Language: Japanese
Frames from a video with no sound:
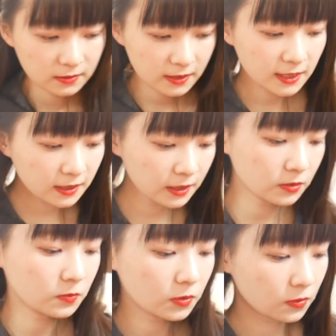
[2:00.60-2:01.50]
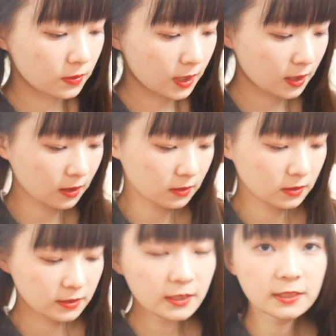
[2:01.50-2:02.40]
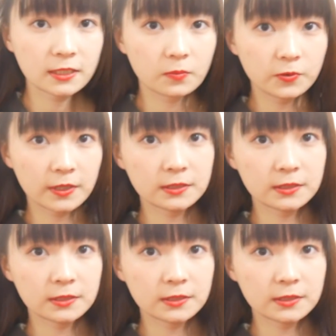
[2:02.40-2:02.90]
すでさっきの方が生地が分